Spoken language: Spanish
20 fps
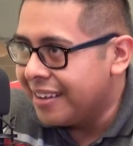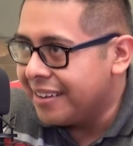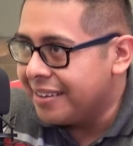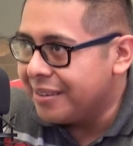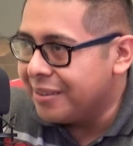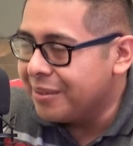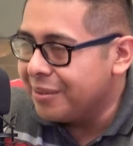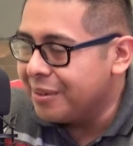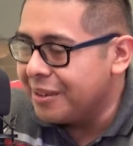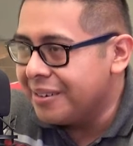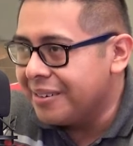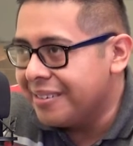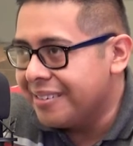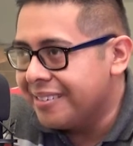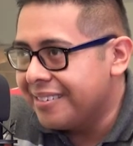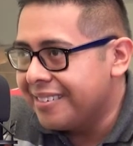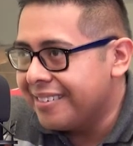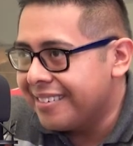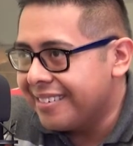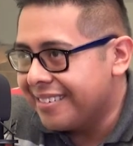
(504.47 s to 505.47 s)
bueno,
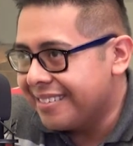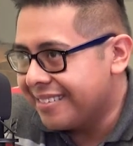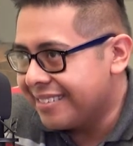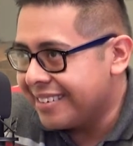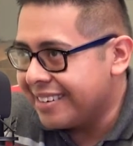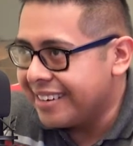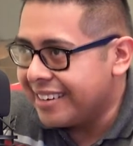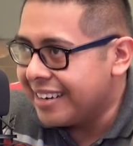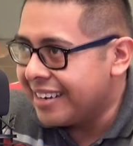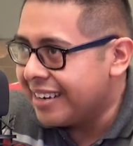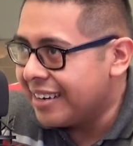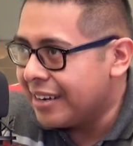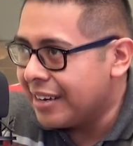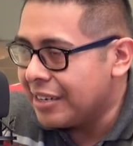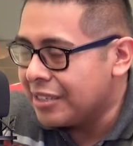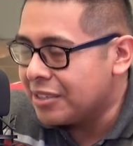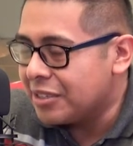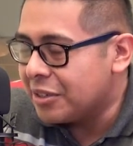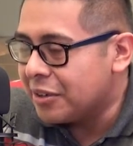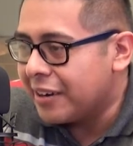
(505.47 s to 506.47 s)
en, en,
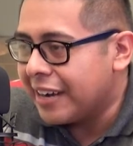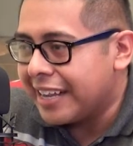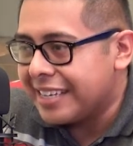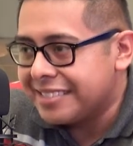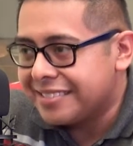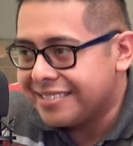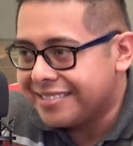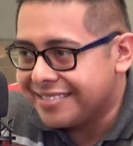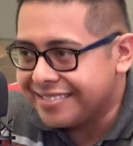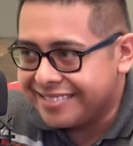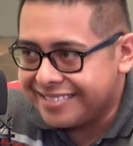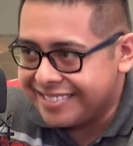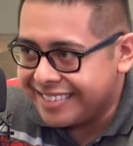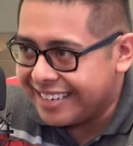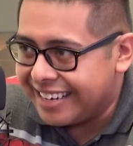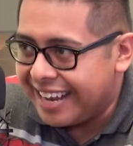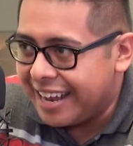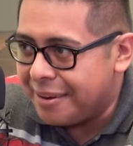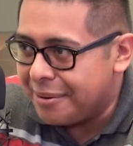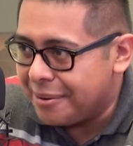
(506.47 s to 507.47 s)
nuestro caso
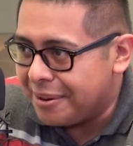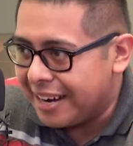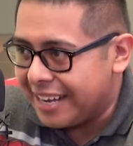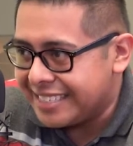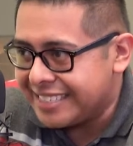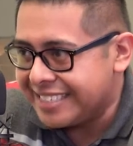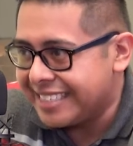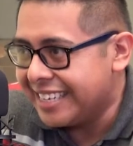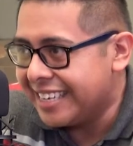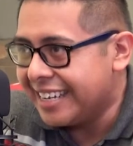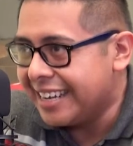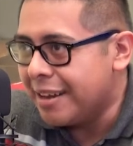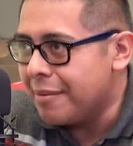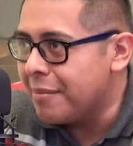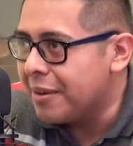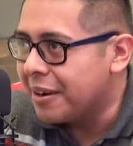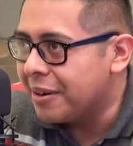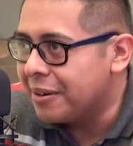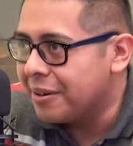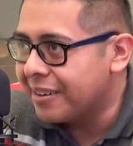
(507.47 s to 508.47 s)
de la abogacía, a lo
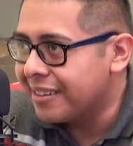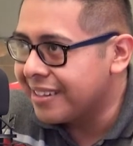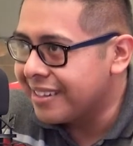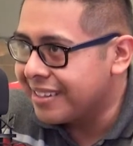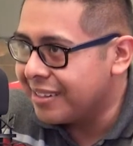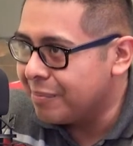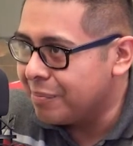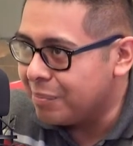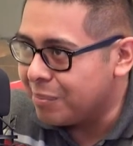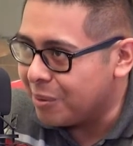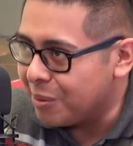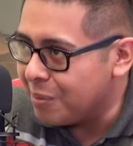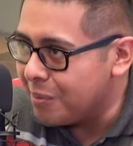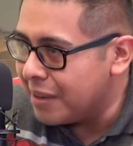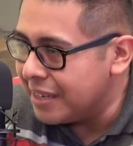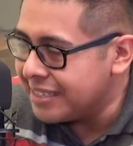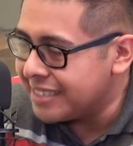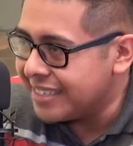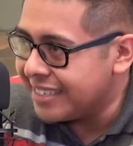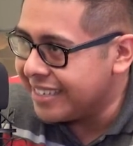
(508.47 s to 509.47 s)
mejor, por
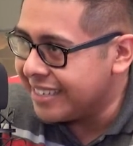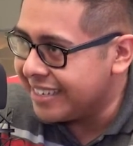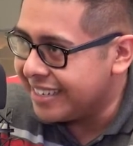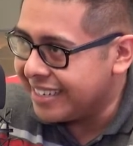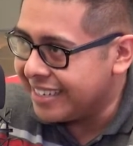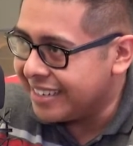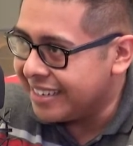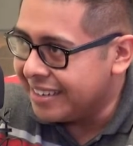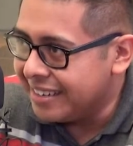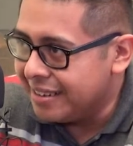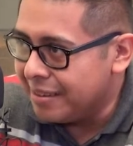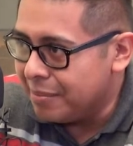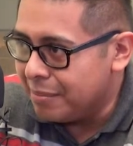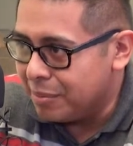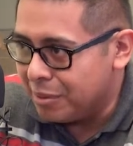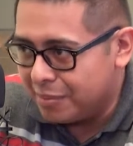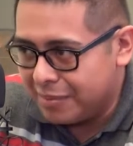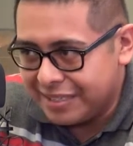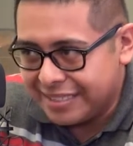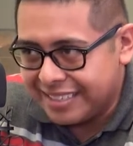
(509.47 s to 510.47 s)
más que,
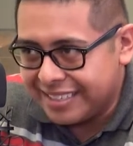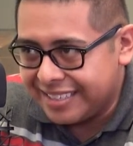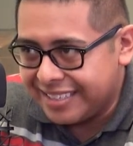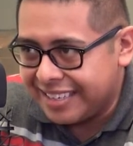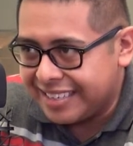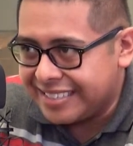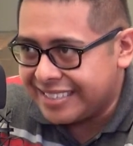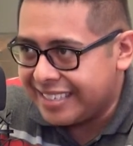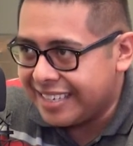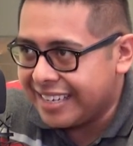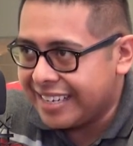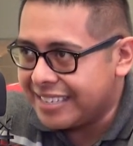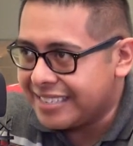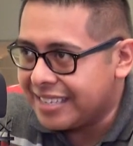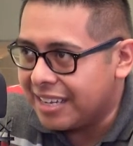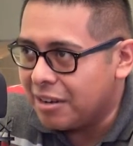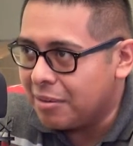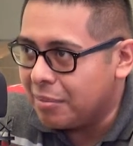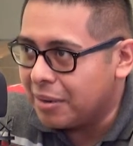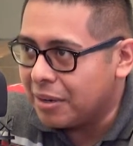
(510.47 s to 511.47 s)
por más que te
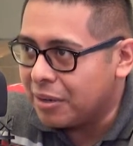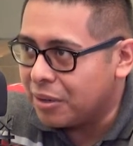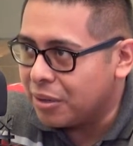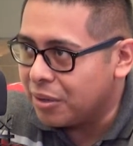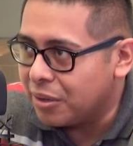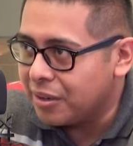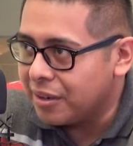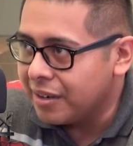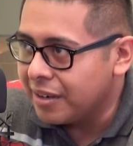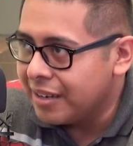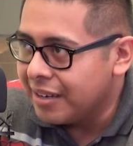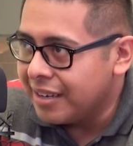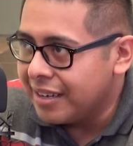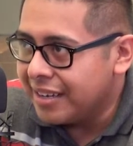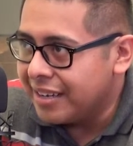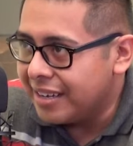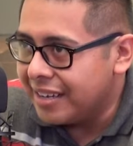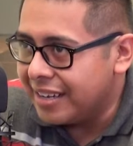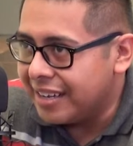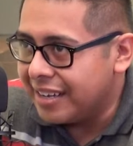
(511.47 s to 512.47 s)
exijas, a lo mejor
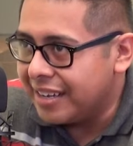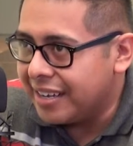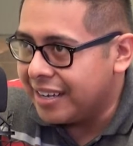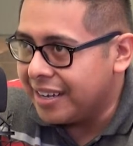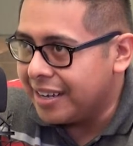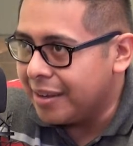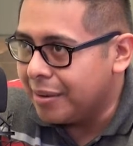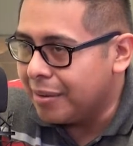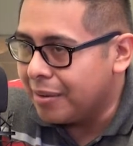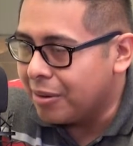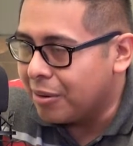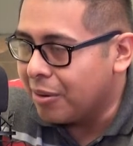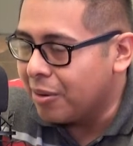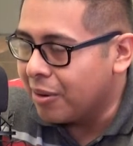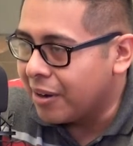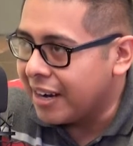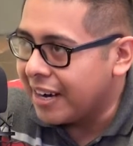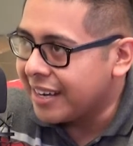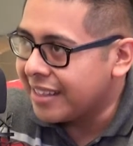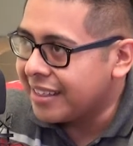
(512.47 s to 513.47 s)
eh,
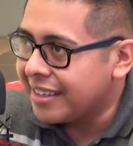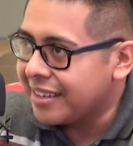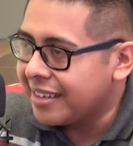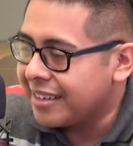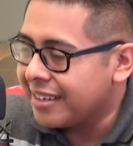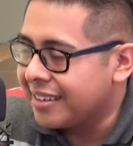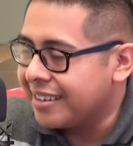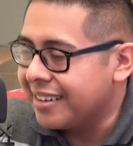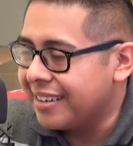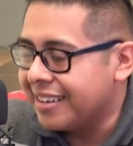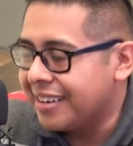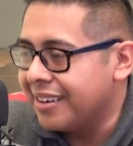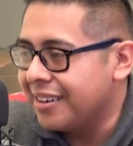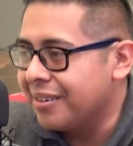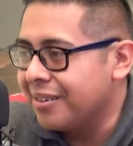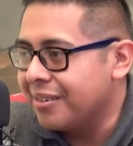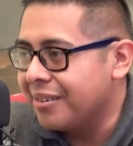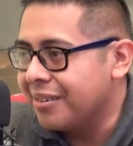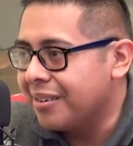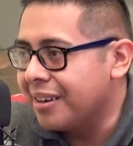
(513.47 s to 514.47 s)
colocarte
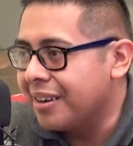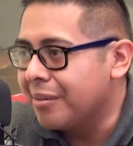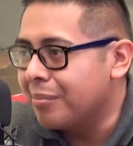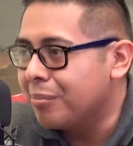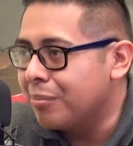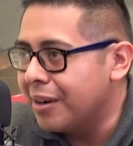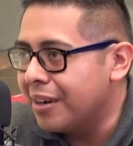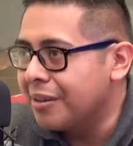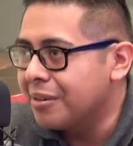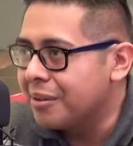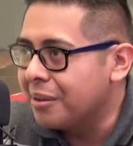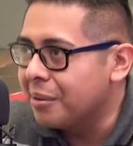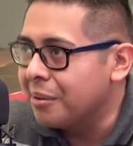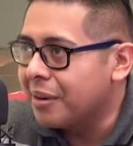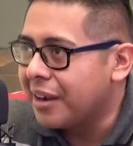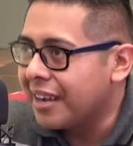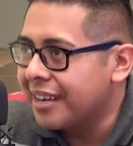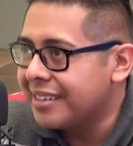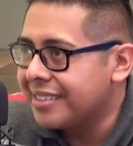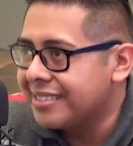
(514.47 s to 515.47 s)
en, buenos
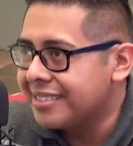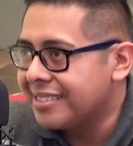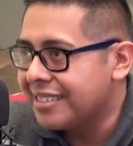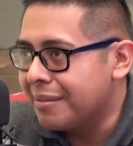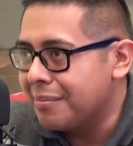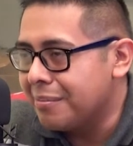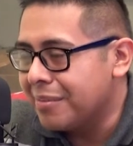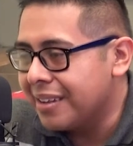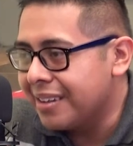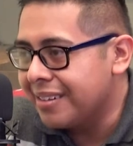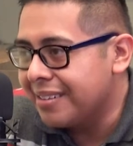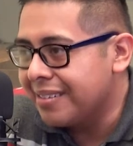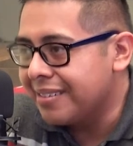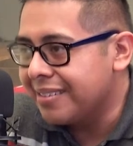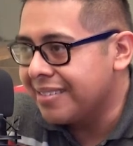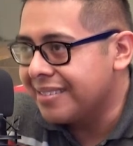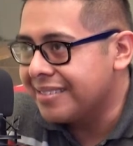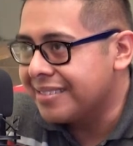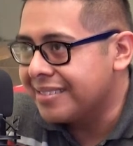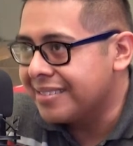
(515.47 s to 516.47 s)
lugares
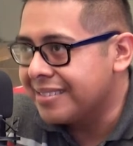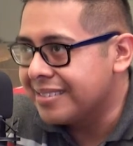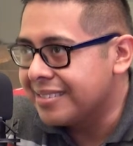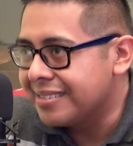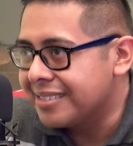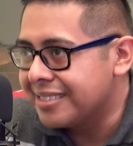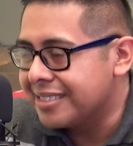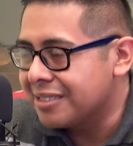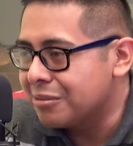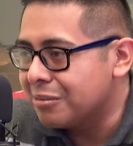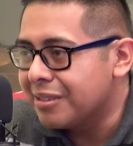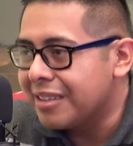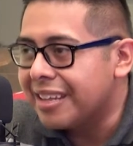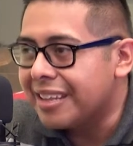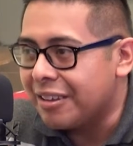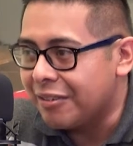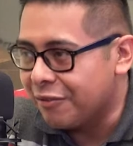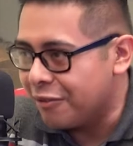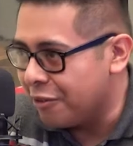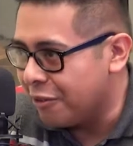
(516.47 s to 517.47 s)
también resulta
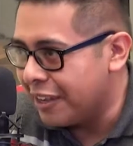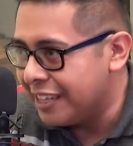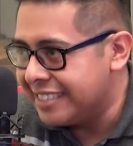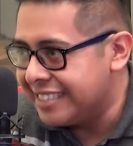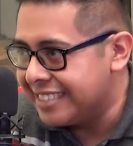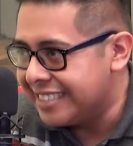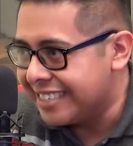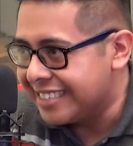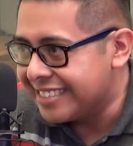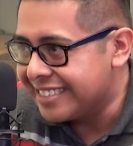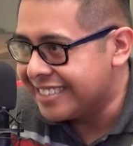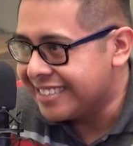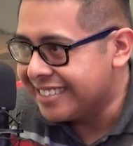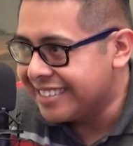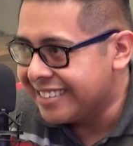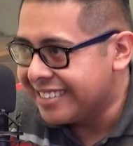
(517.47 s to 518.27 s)
de influencias.